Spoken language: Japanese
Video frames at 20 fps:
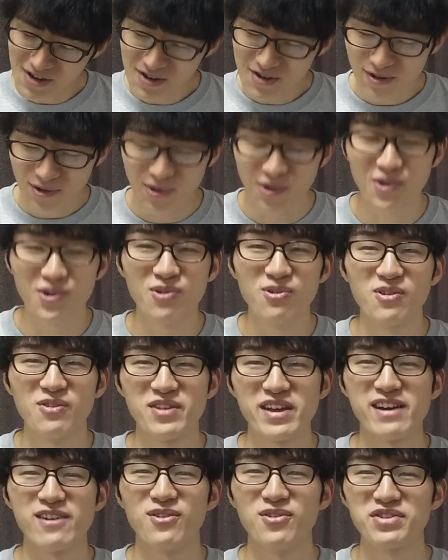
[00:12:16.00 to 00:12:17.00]
今後も
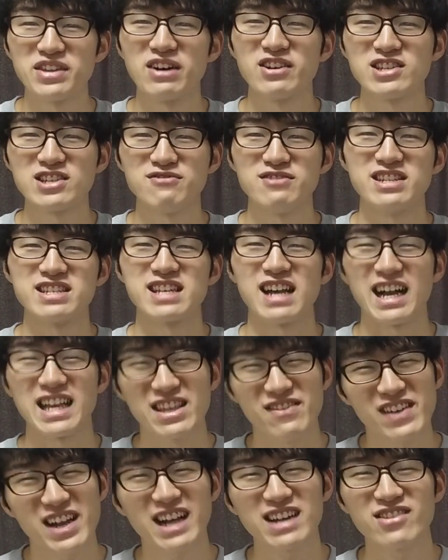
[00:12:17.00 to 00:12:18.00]
ねほんと楽しみですし、
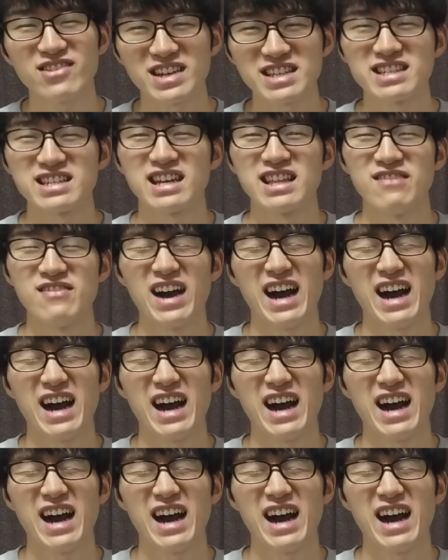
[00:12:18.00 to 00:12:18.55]
アニメ化とかしたらね、